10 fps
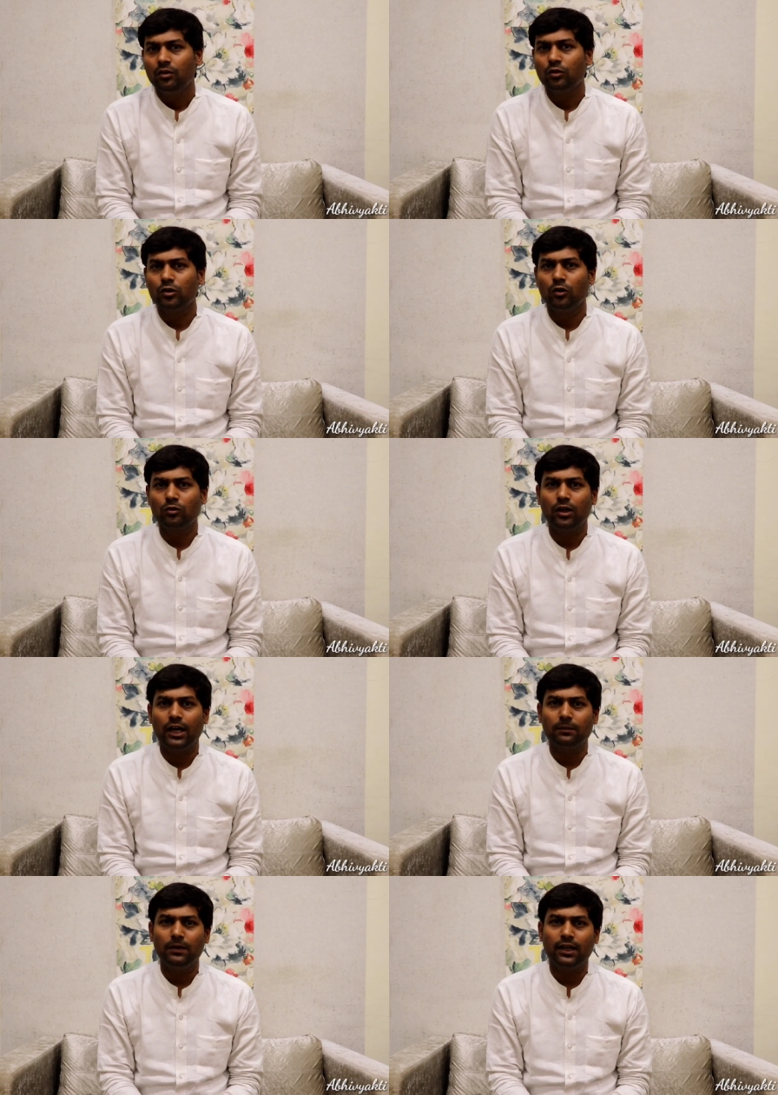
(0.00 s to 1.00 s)
कुछ लोग तो
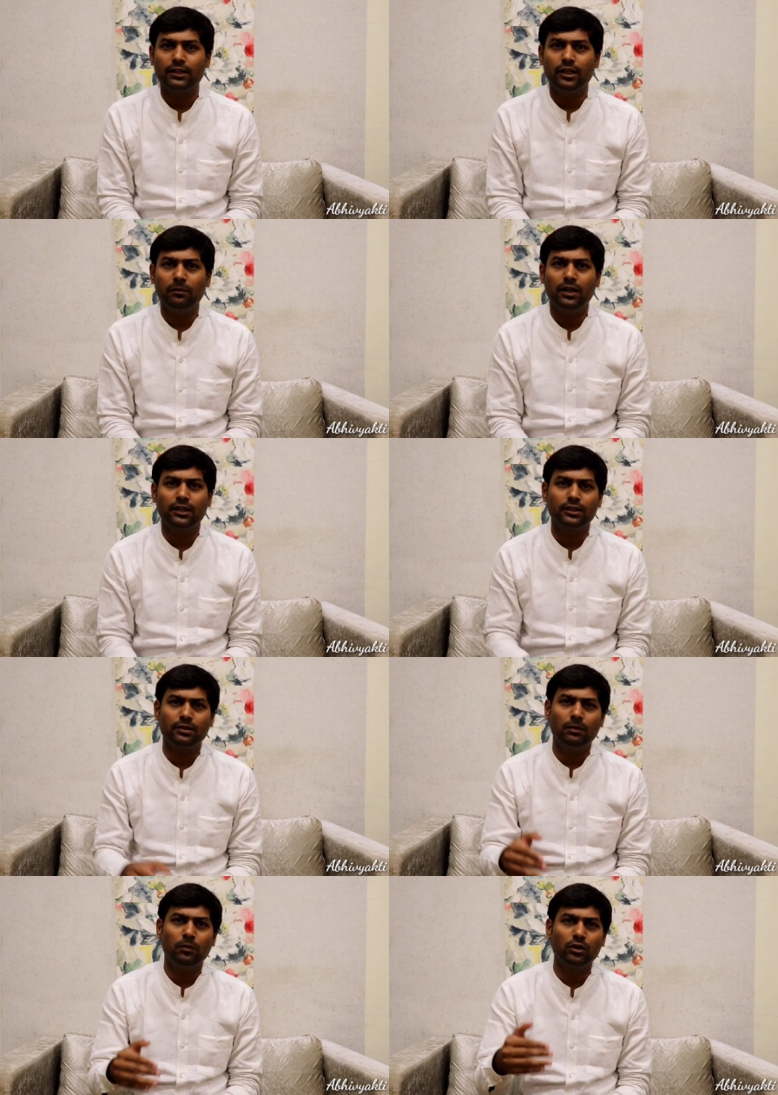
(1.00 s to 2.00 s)
हाथ मिलाते हैं मिलाते
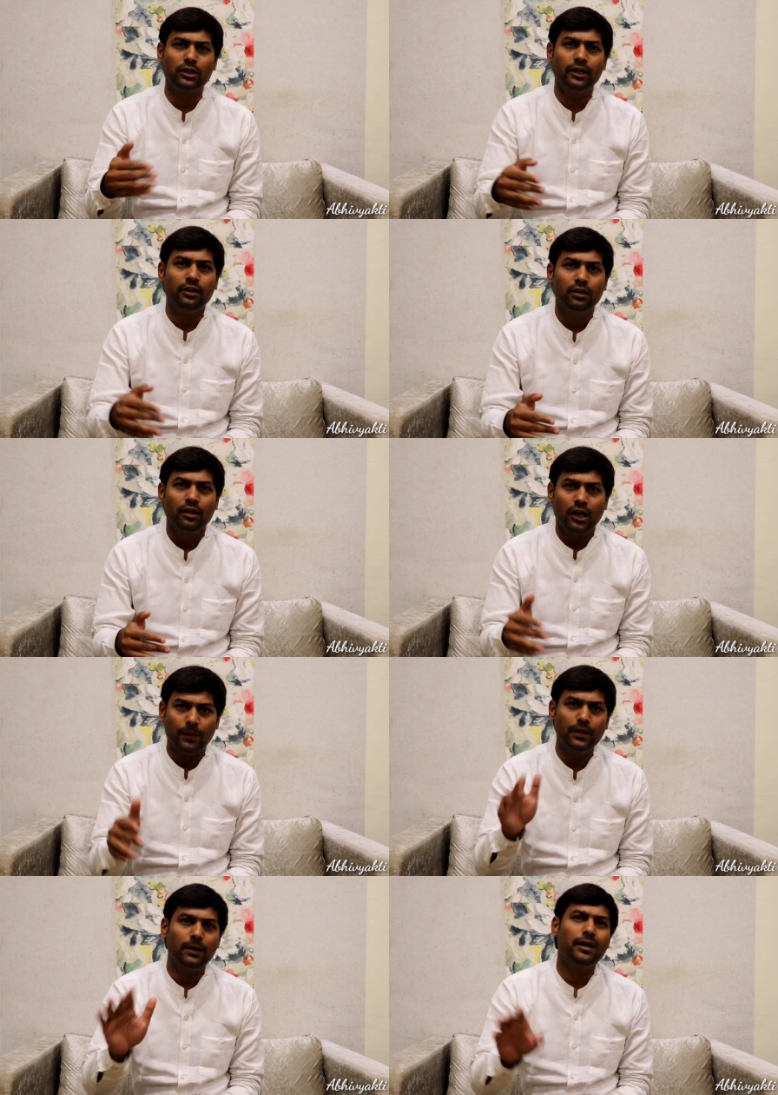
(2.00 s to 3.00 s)
समय बोलते हैं
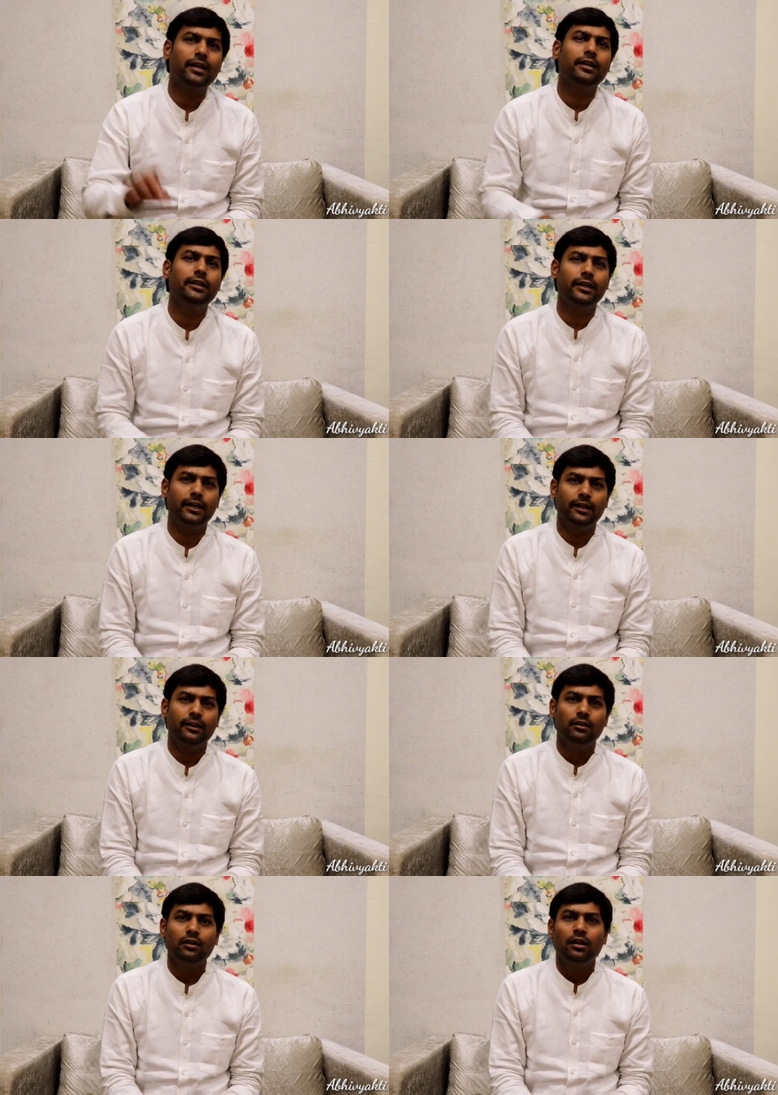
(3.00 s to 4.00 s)
अभी हमारे यहाँ नहीं आया है
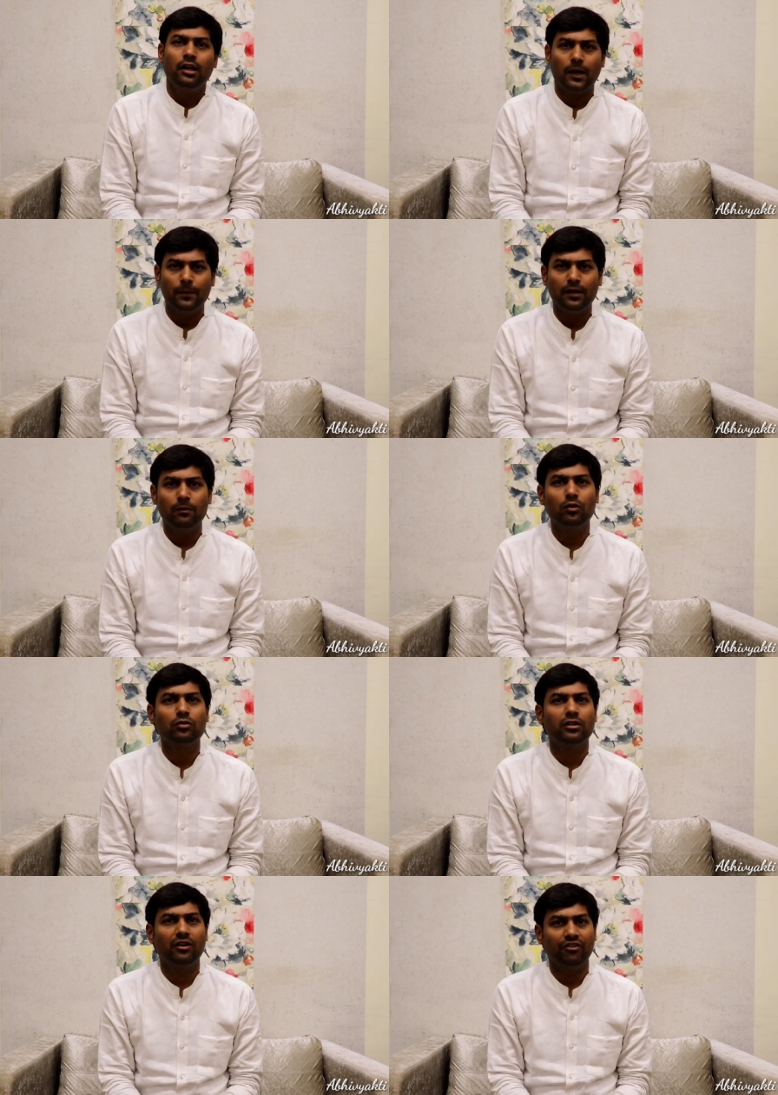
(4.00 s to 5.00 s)
अभी हम लोग
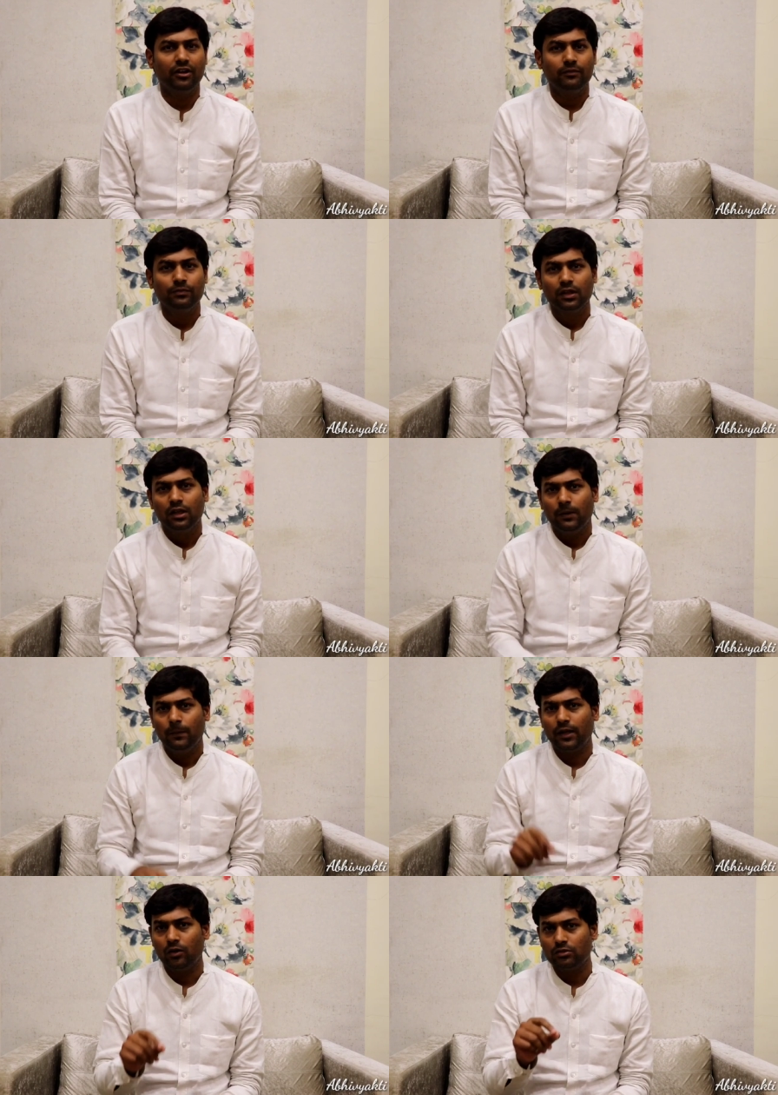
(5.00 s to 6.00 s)
सेफ हैं
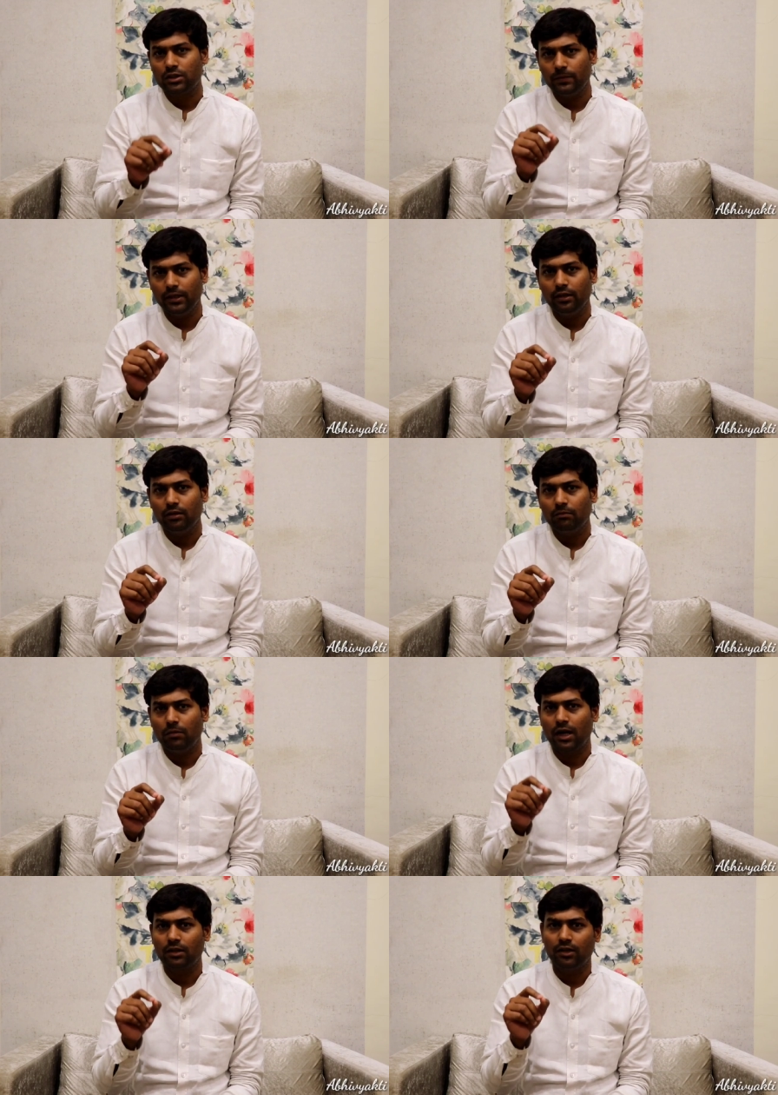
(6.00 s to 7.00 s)
मेरा उन सभी
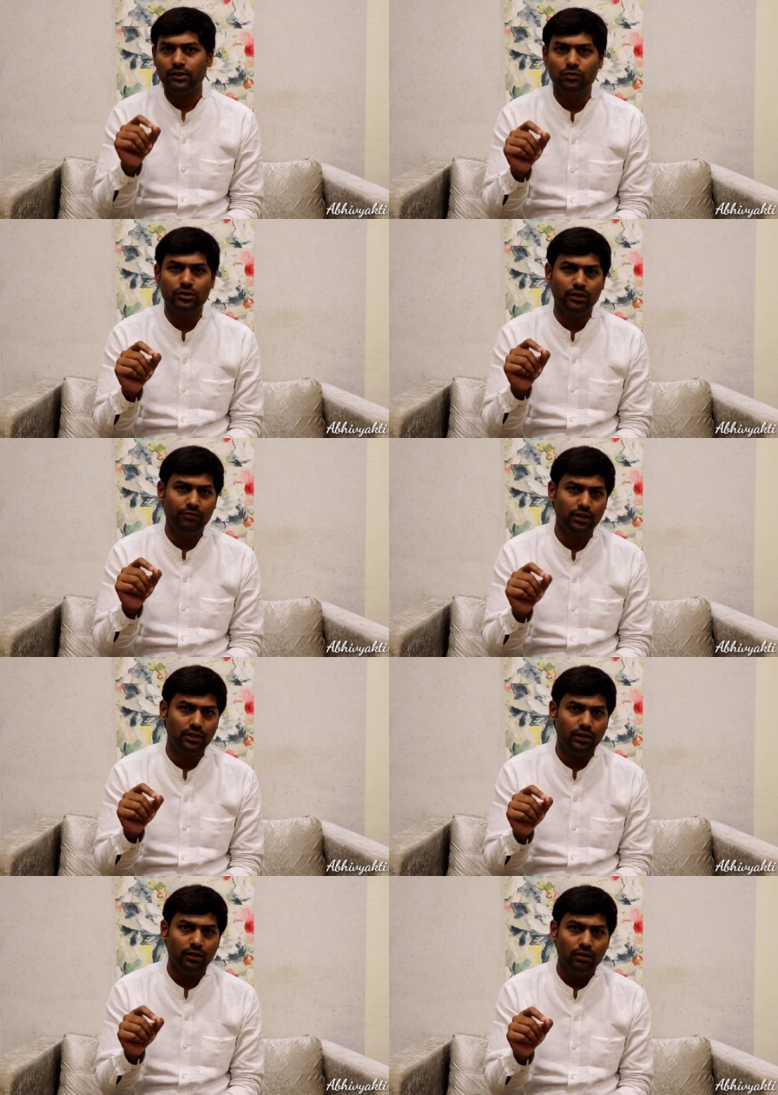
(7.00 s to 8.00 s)
भारतवासियों से निवेदन है